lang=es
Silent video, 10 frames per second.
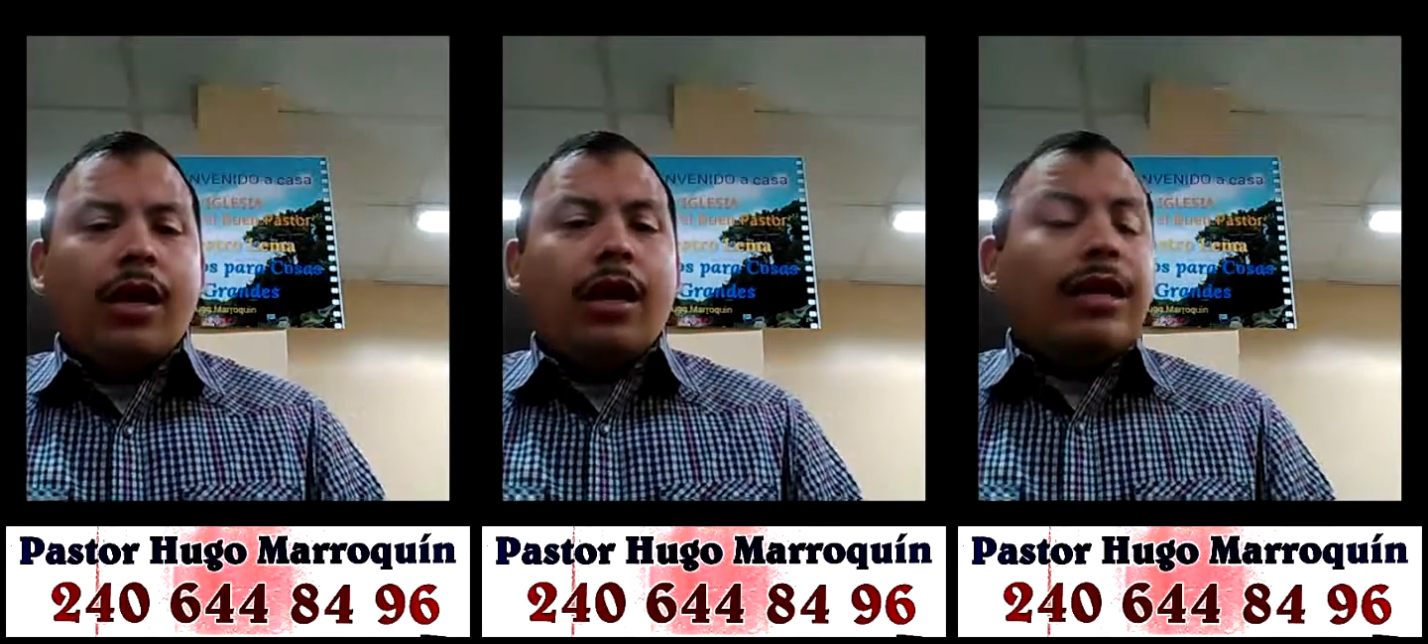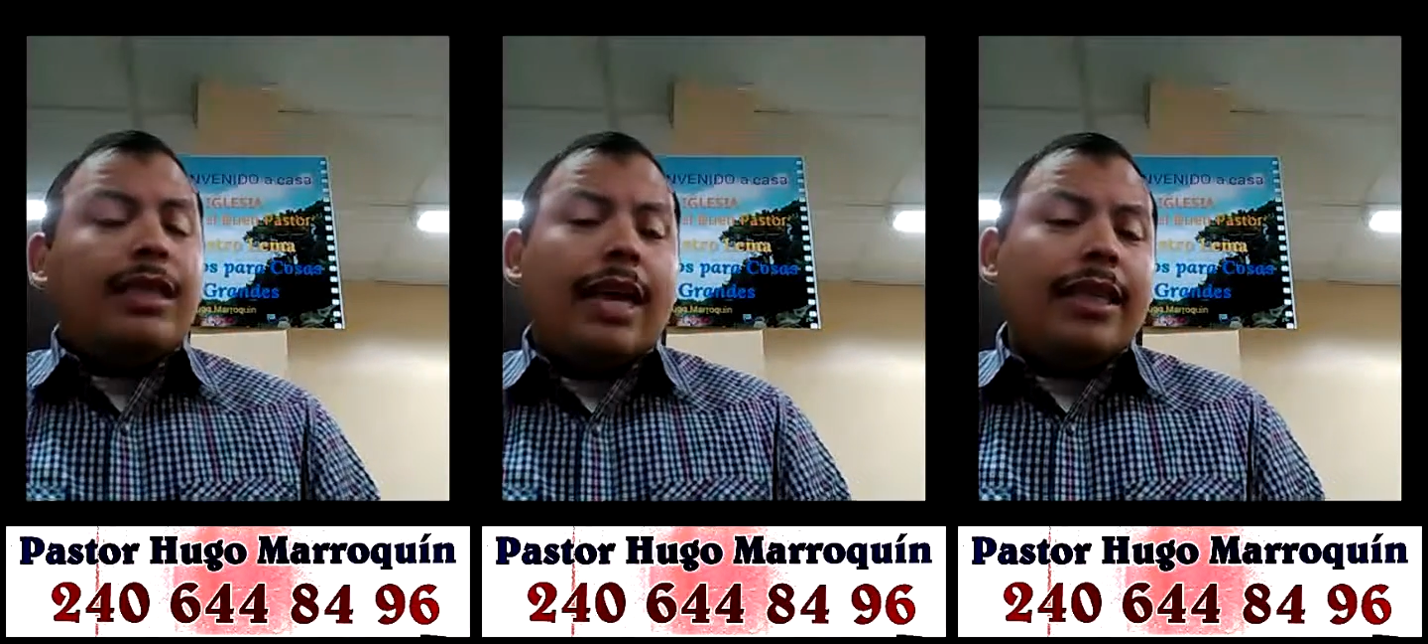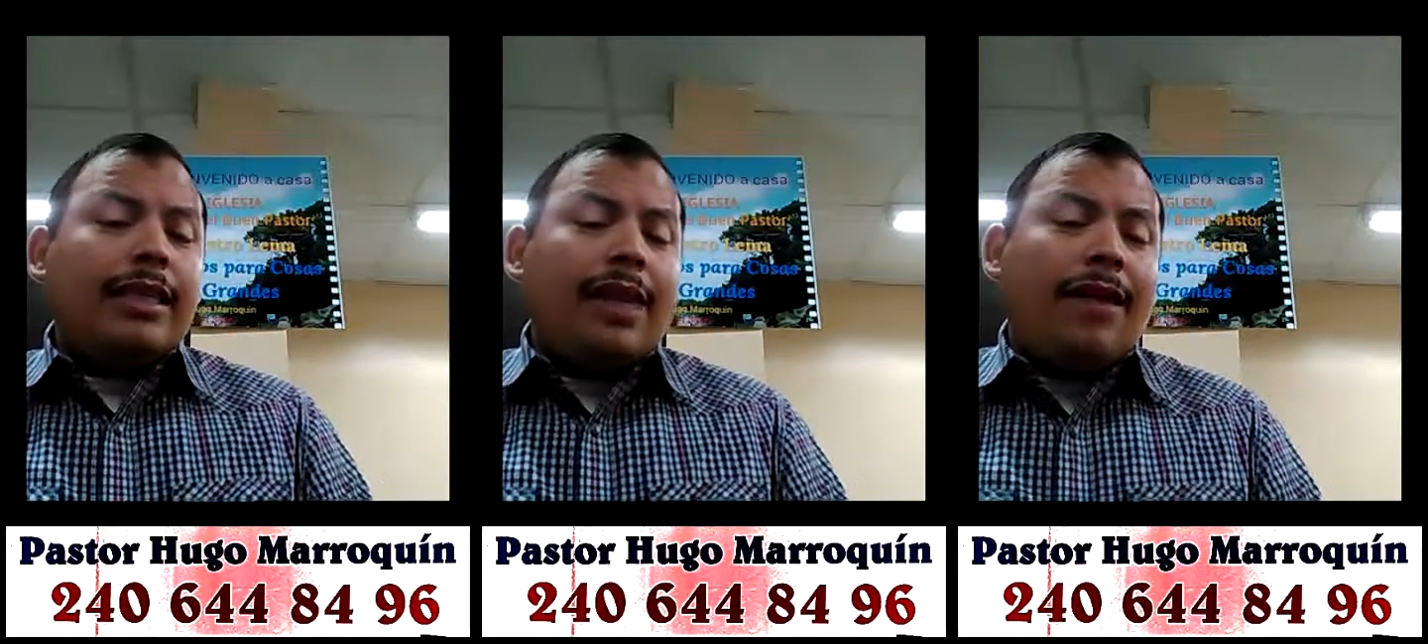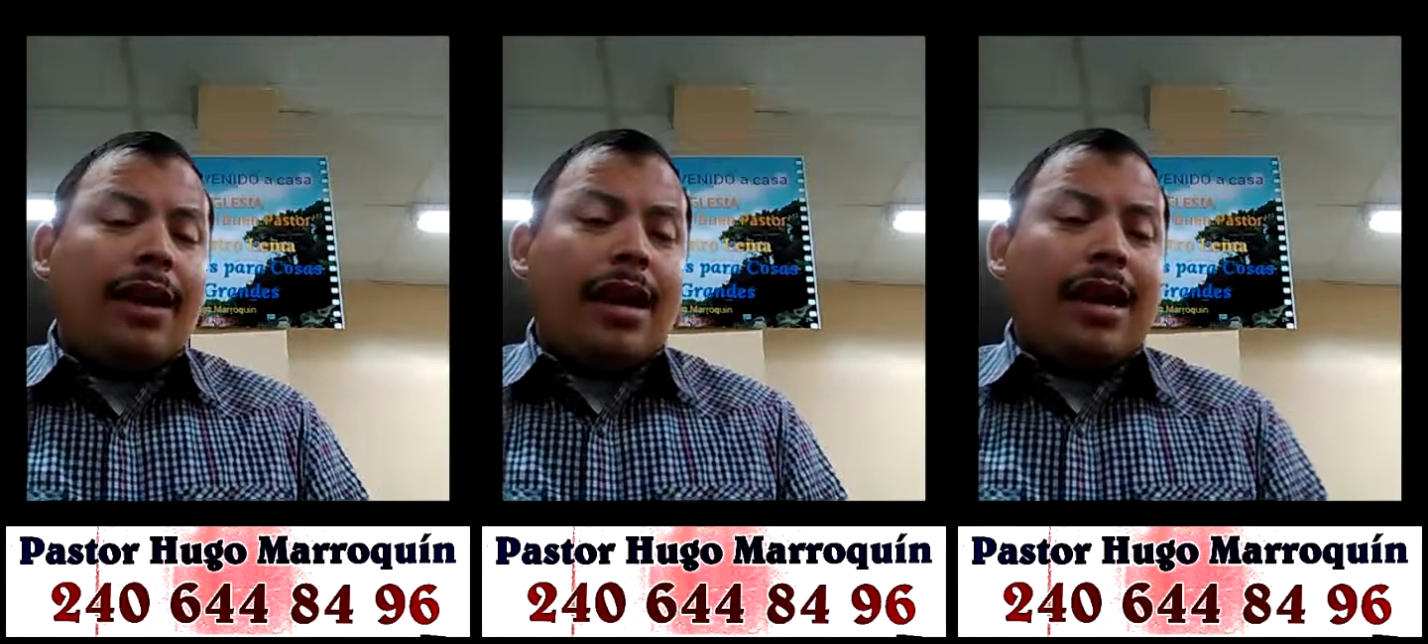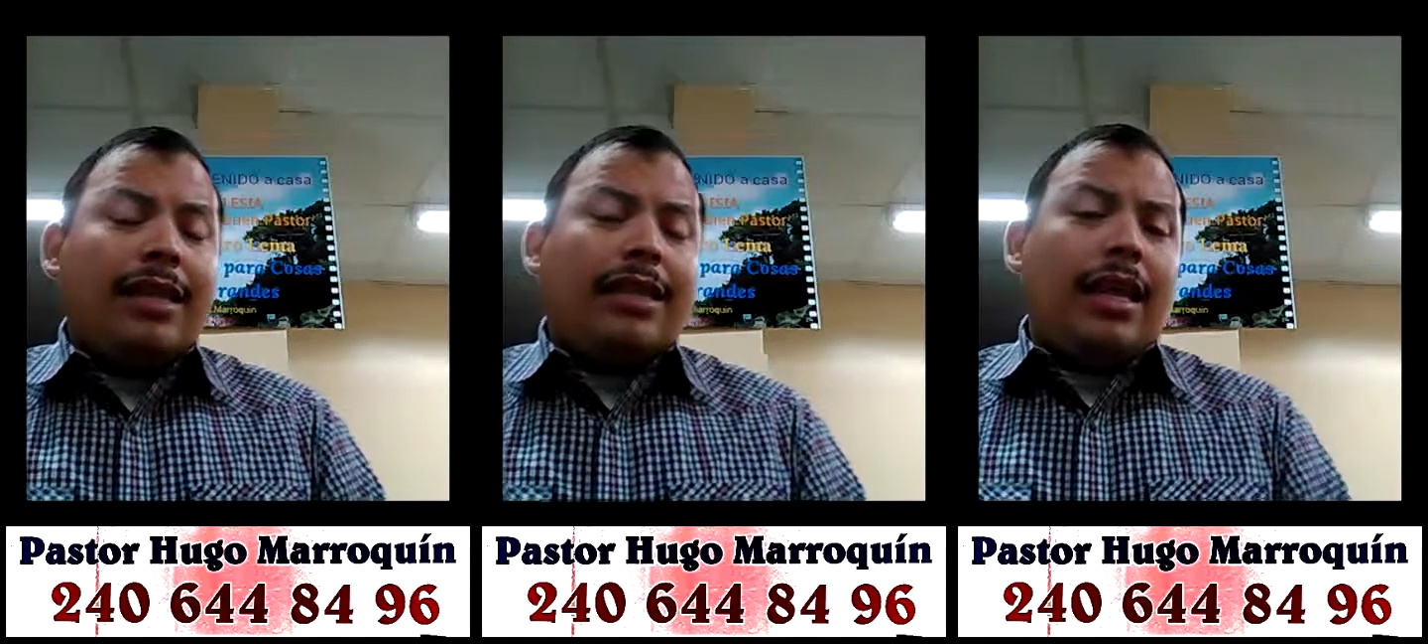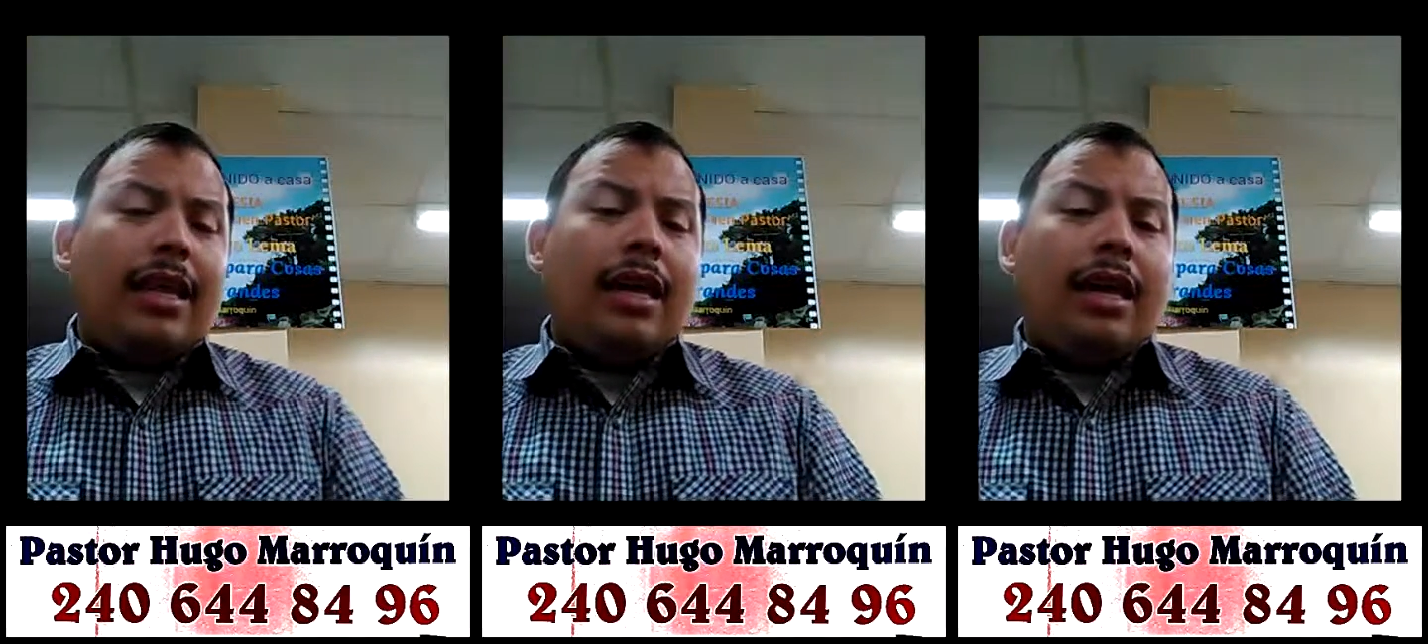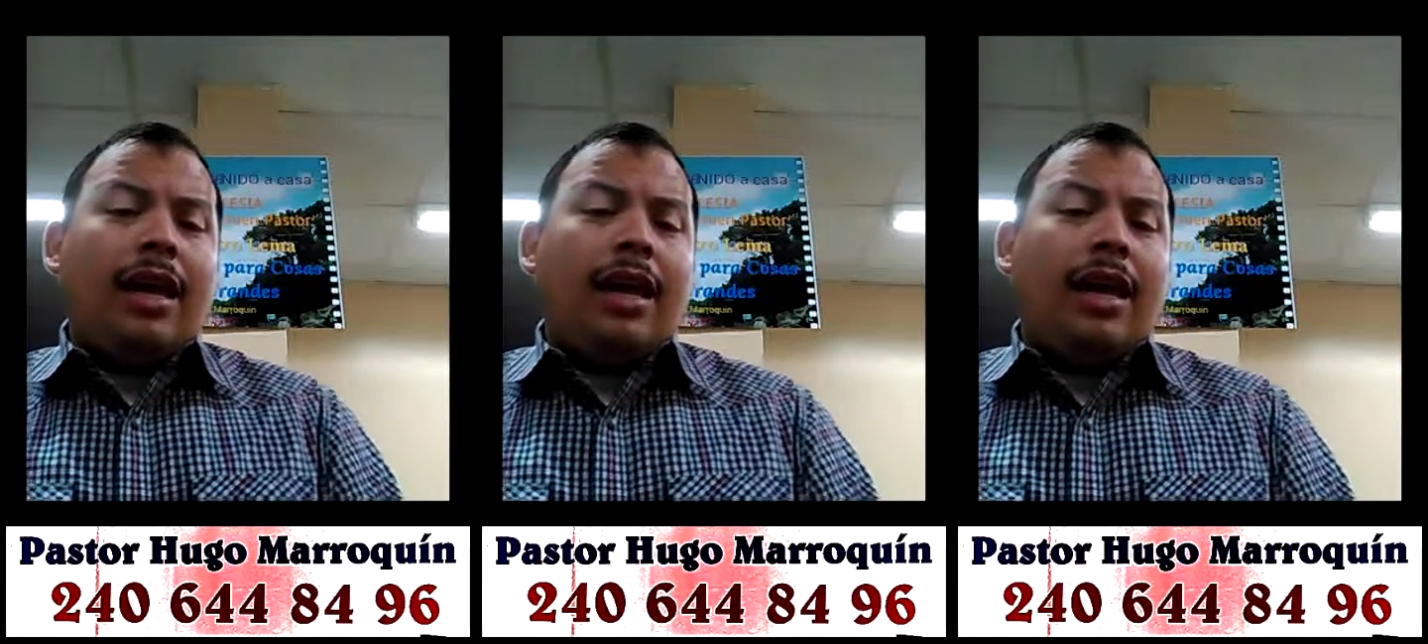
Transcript: quizá estaban en la casa de